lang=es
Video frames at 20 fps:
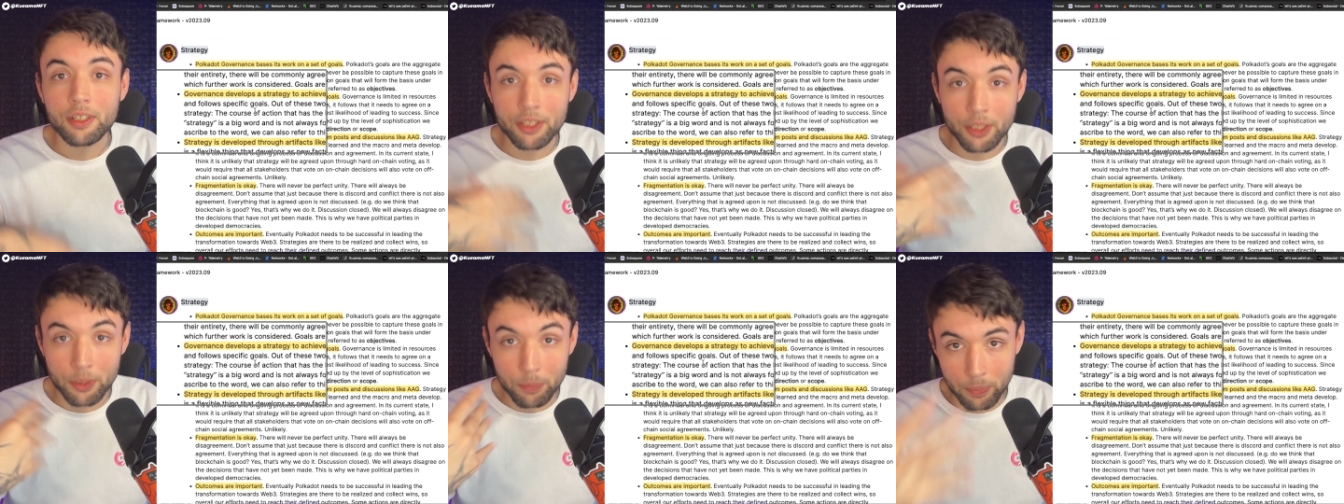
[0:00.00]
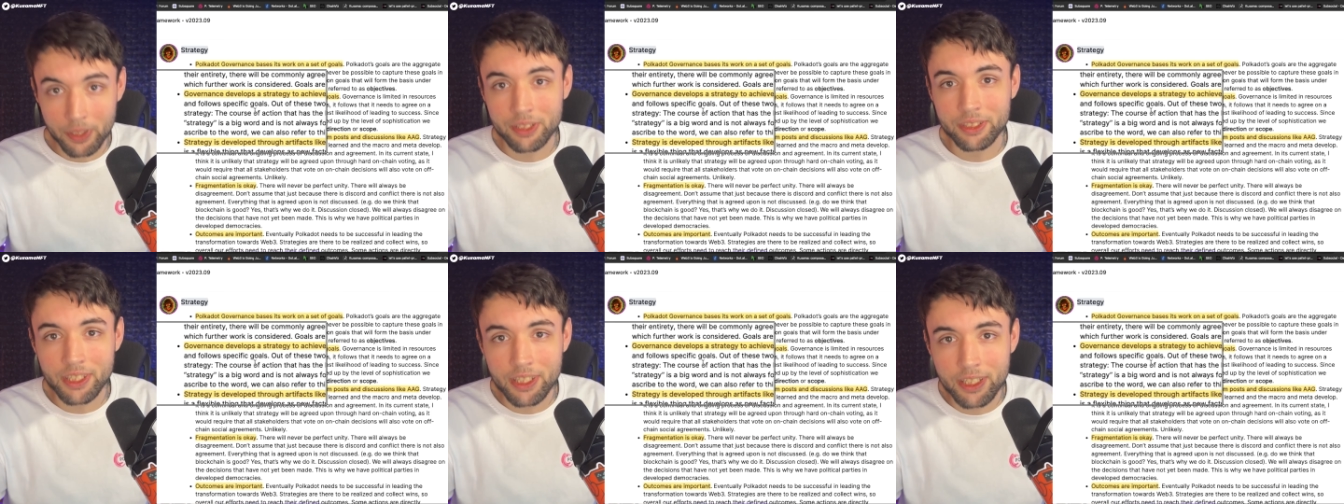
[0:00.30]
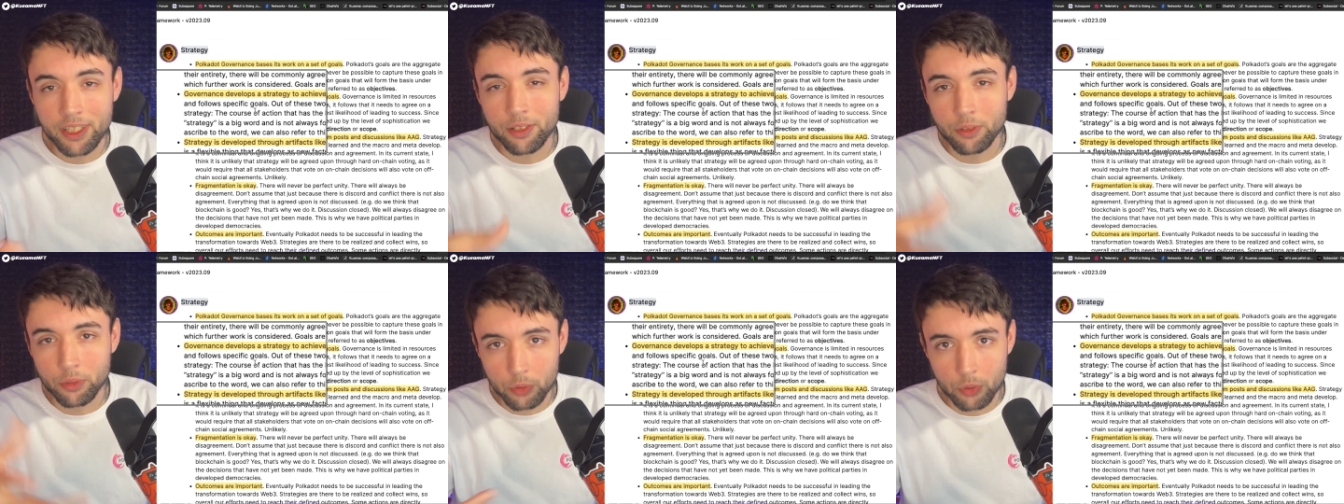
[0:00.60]
y
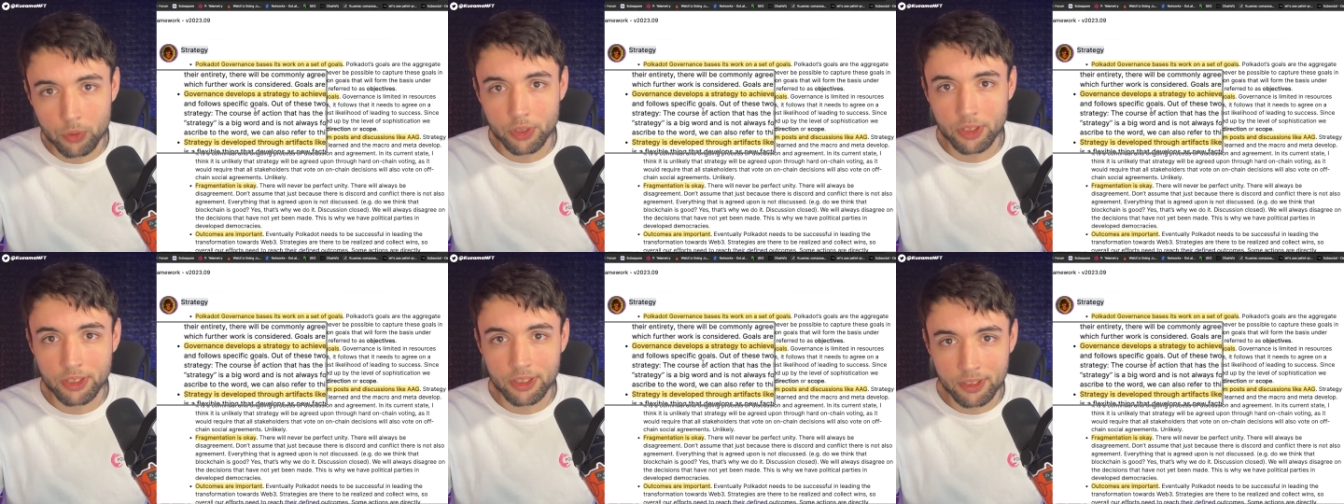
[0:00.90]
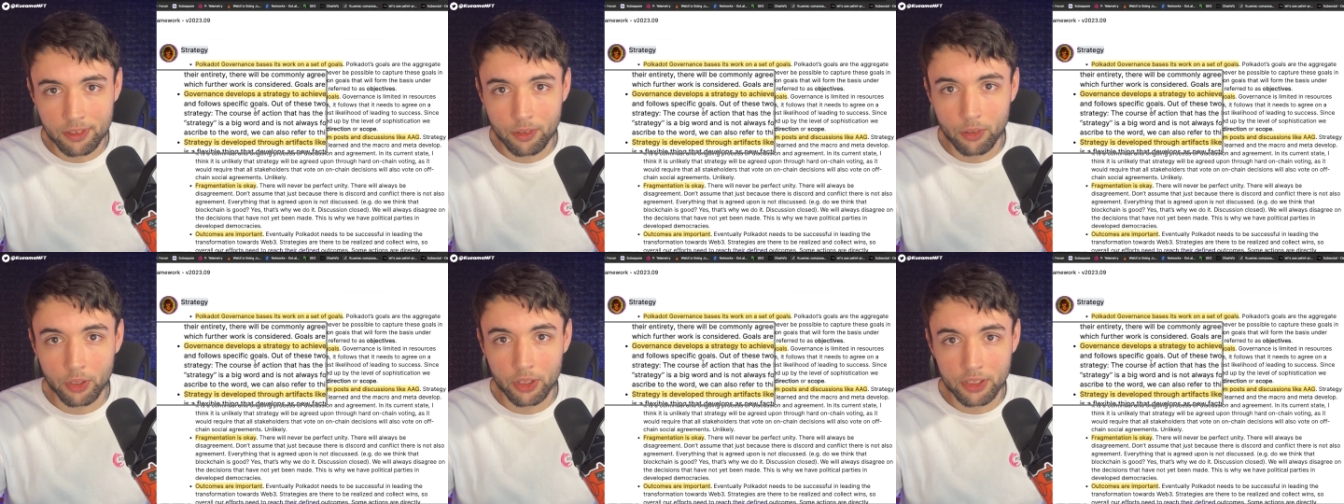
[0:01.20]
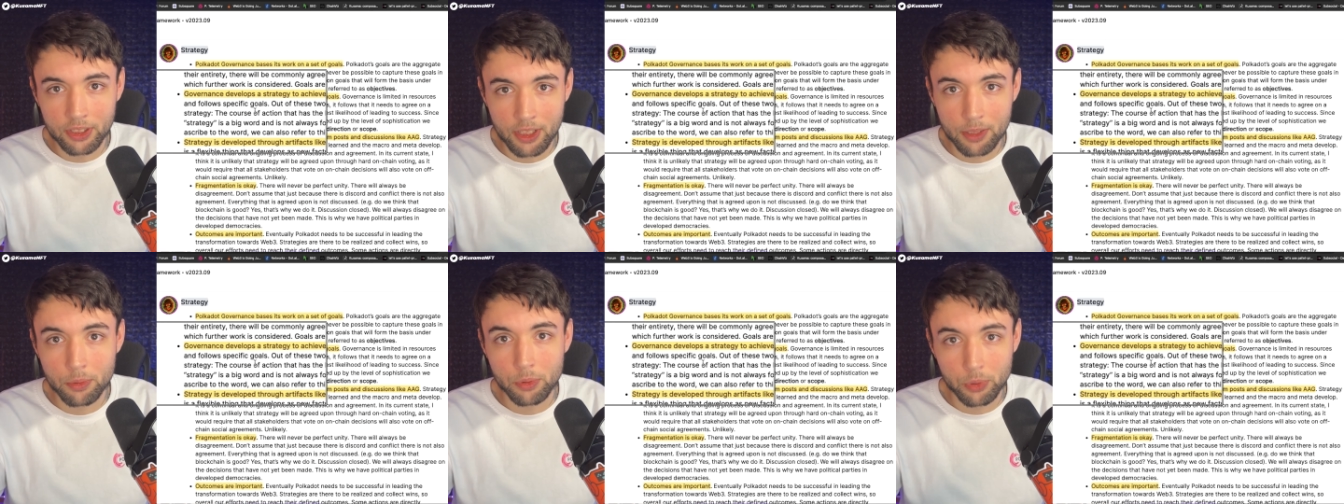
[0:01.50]
persigue unos
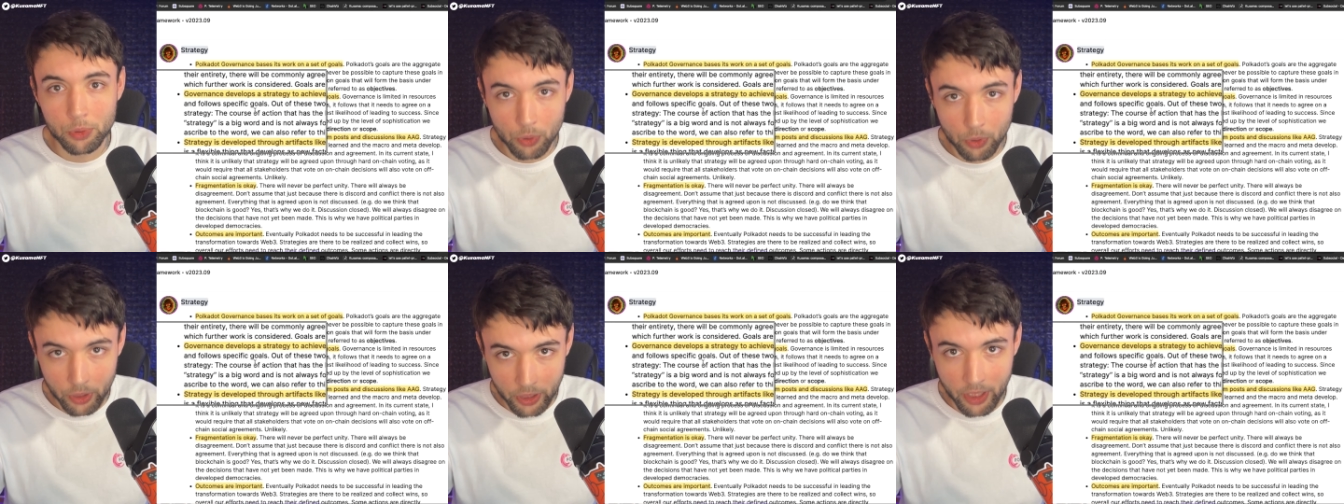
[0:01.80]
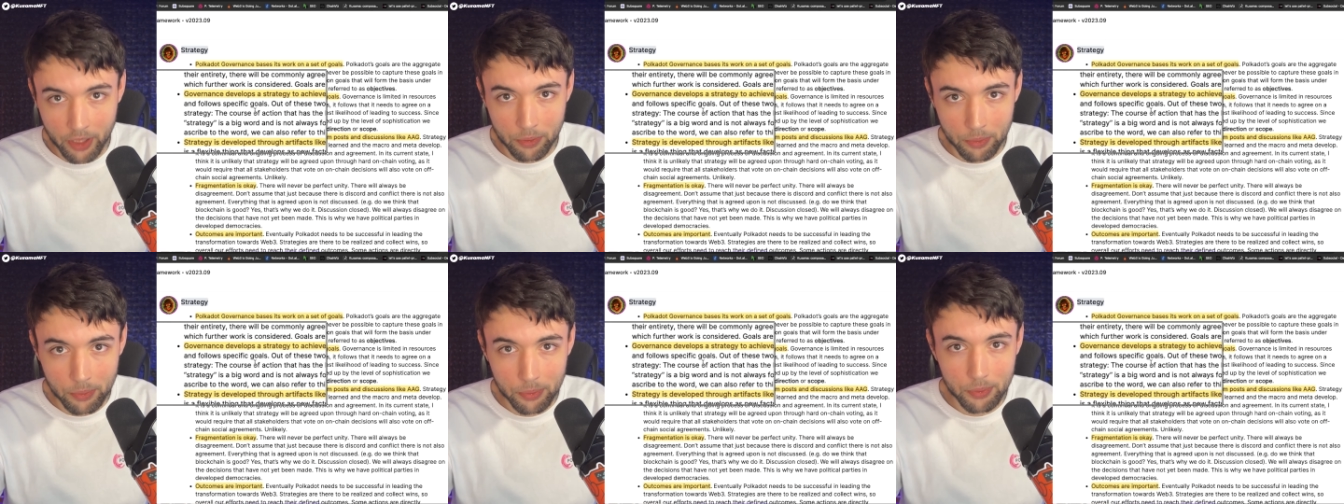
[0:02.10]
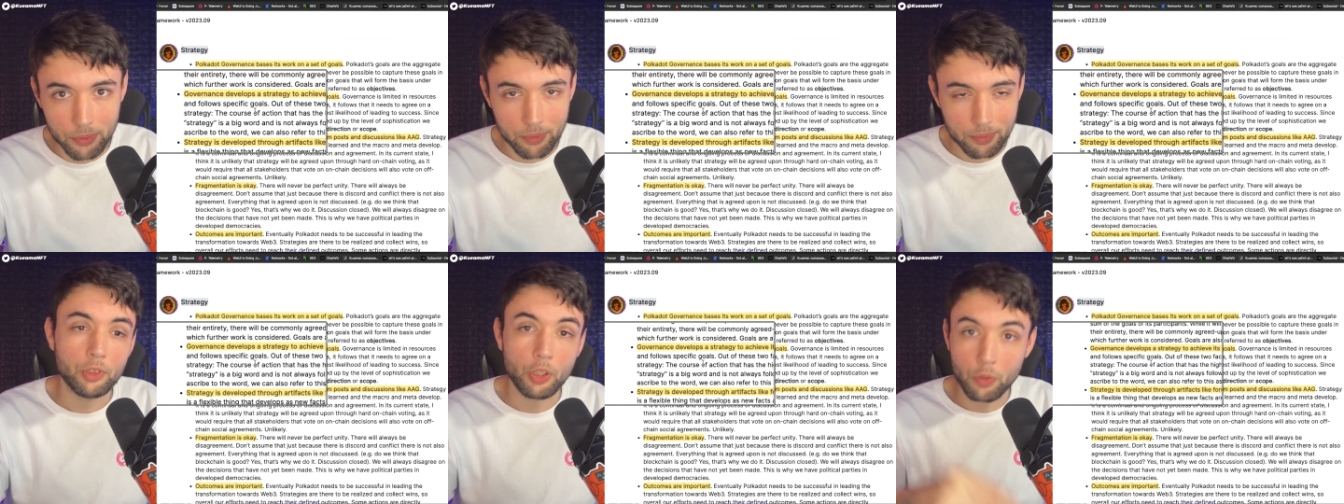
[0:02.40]
objetivos
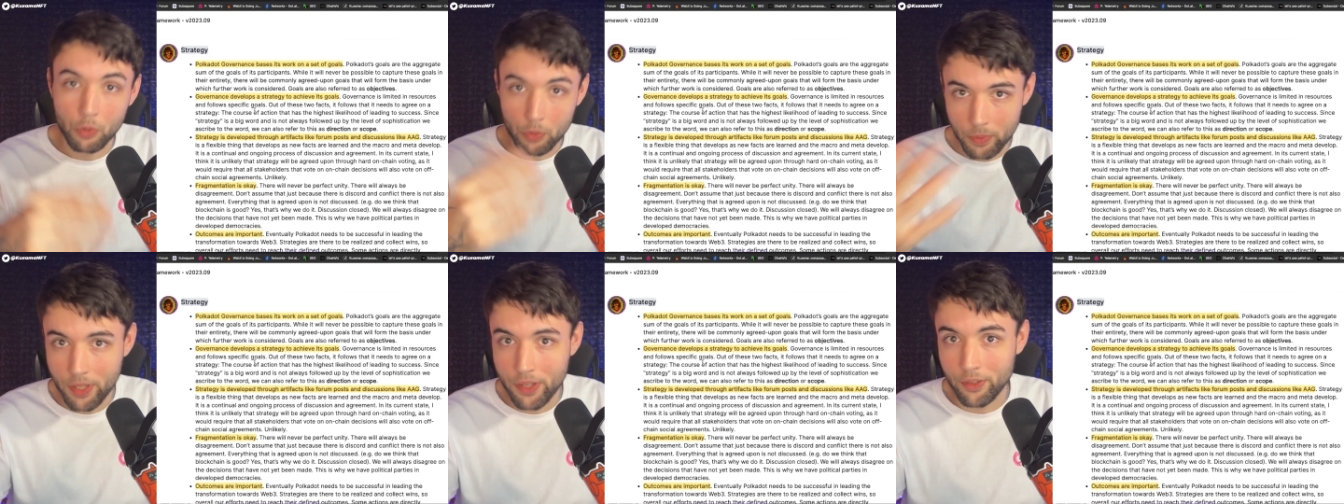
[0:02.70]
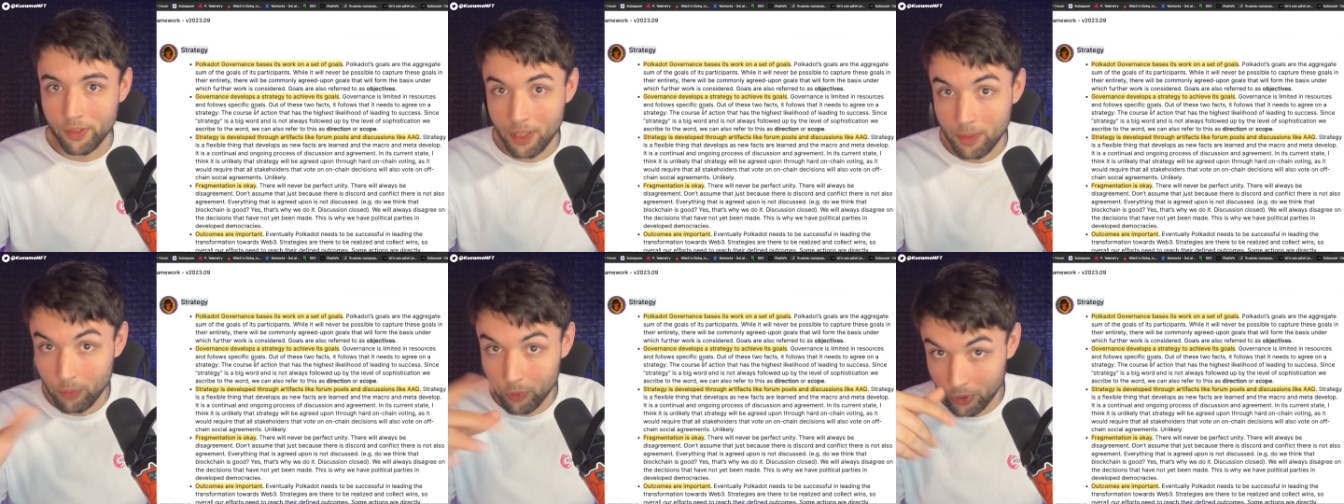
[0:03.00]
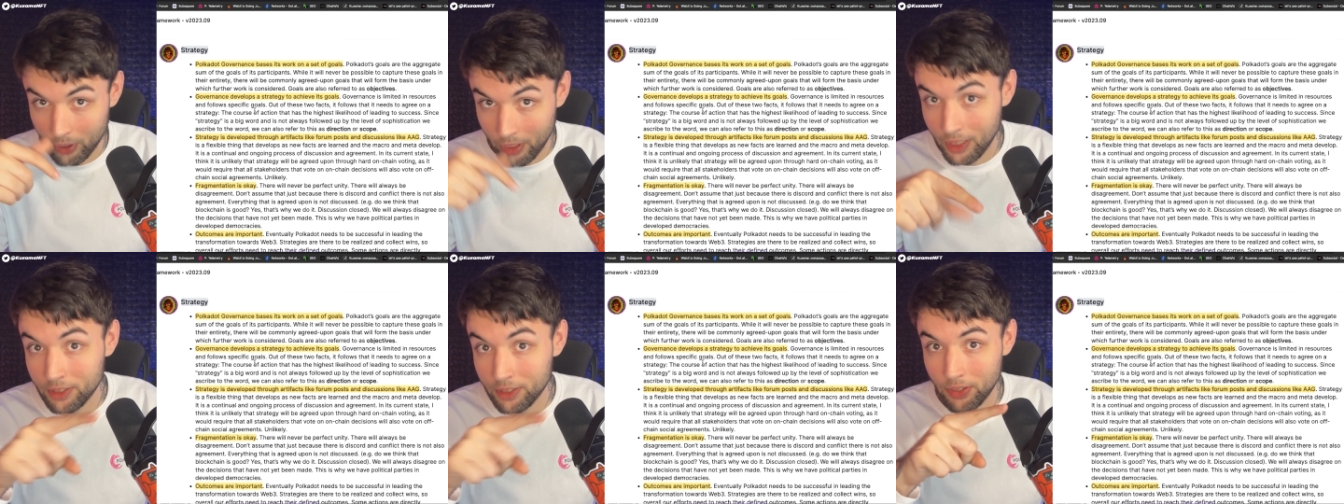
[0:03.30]
concretos, como
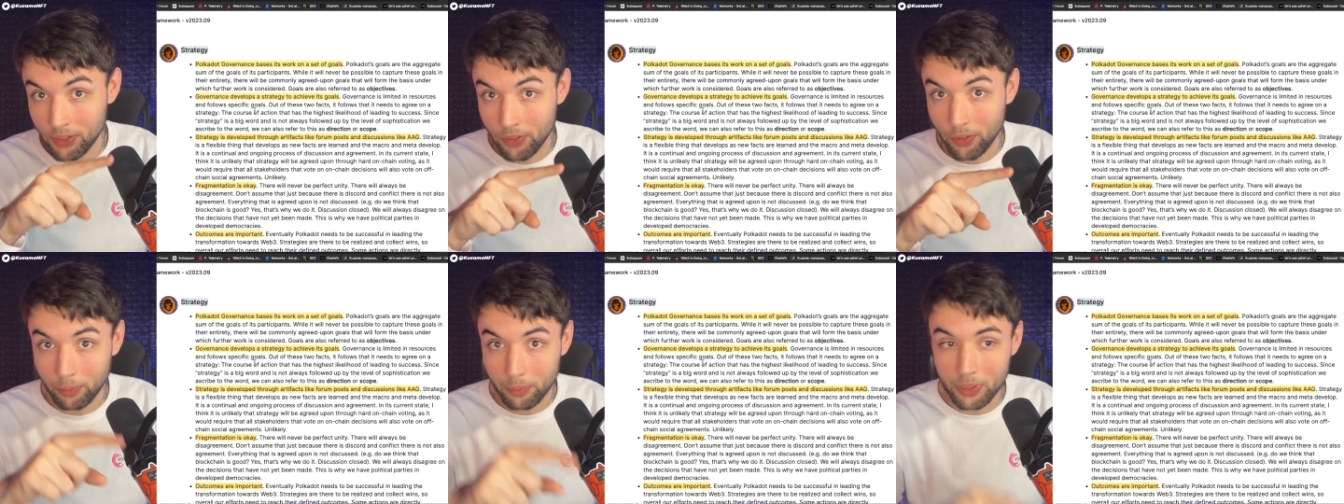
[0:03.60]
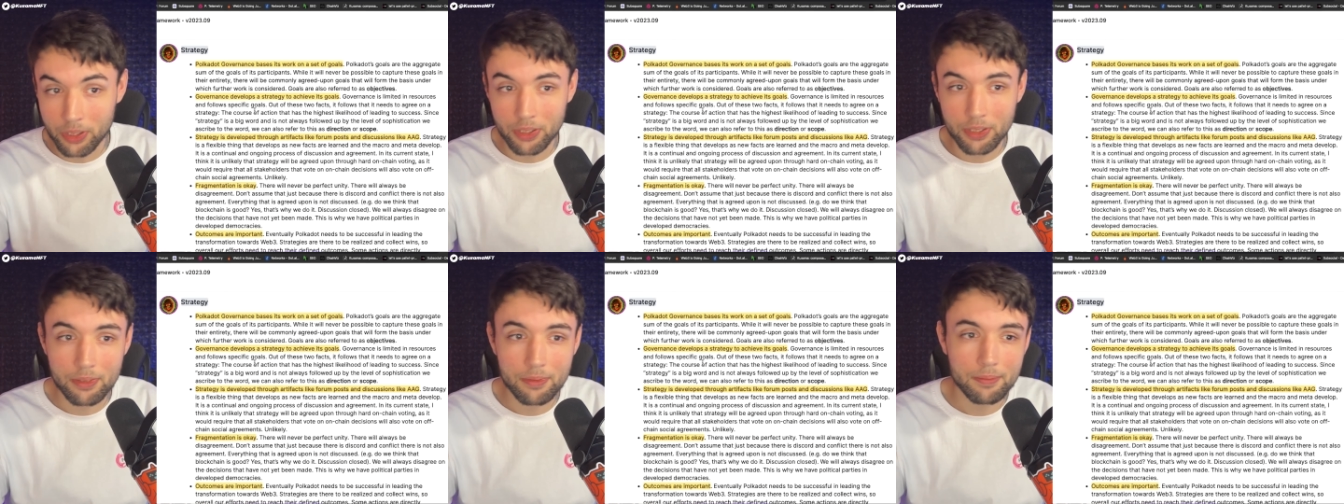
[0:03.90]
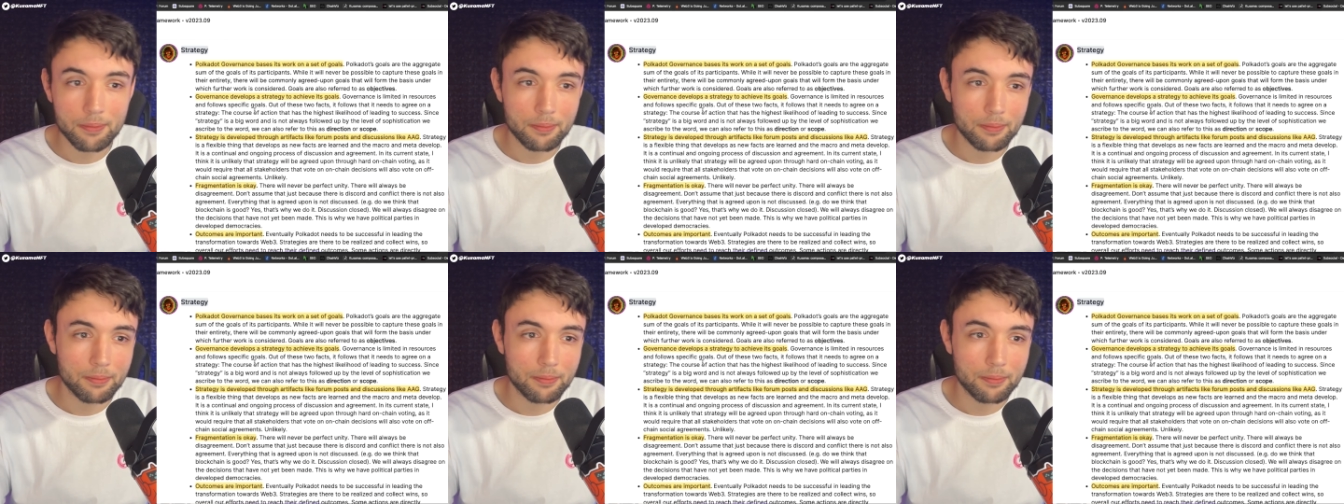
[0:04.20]
mencionamos anteriormente,